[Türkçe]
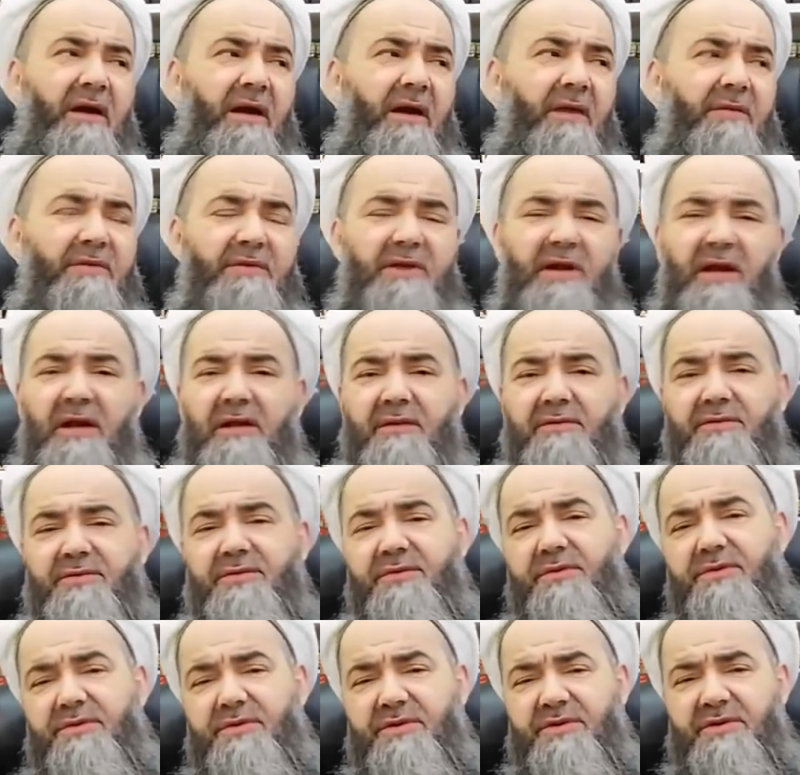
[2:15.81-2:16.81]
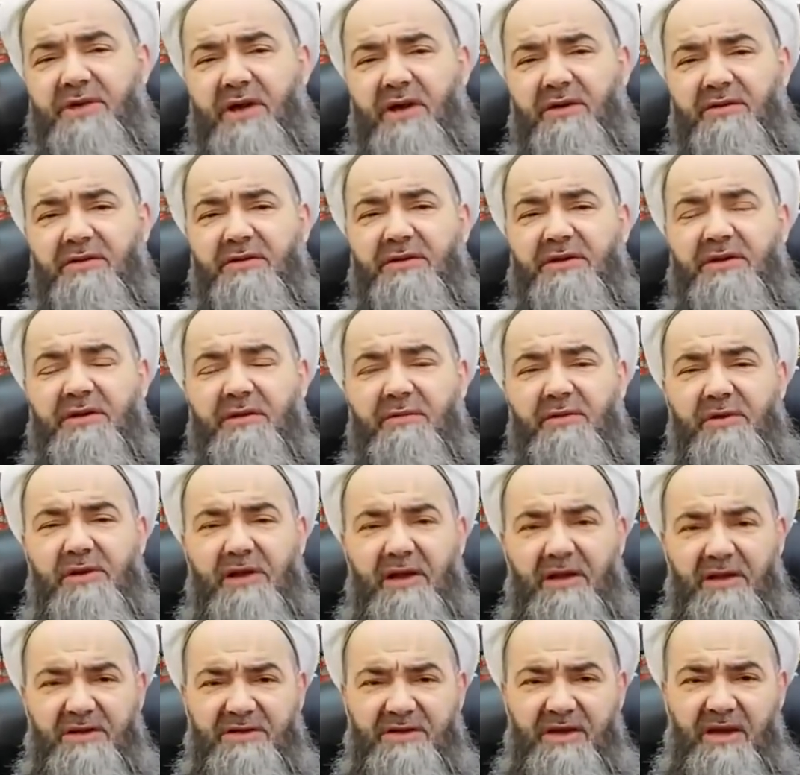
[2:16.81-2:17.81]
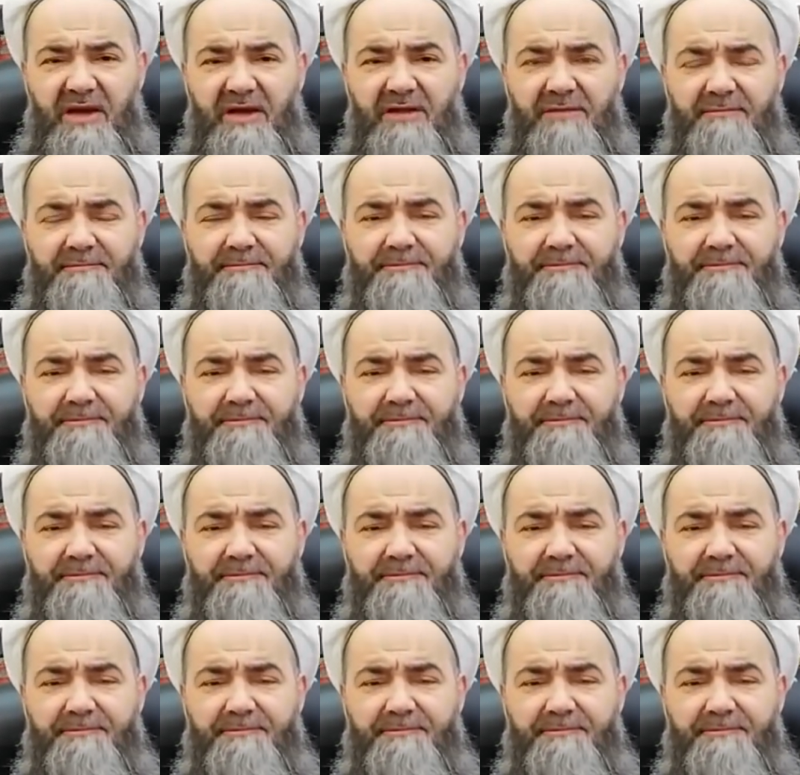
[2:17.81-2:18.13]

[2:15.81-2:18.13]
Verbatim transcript: mesela sıcaklık 20 derece.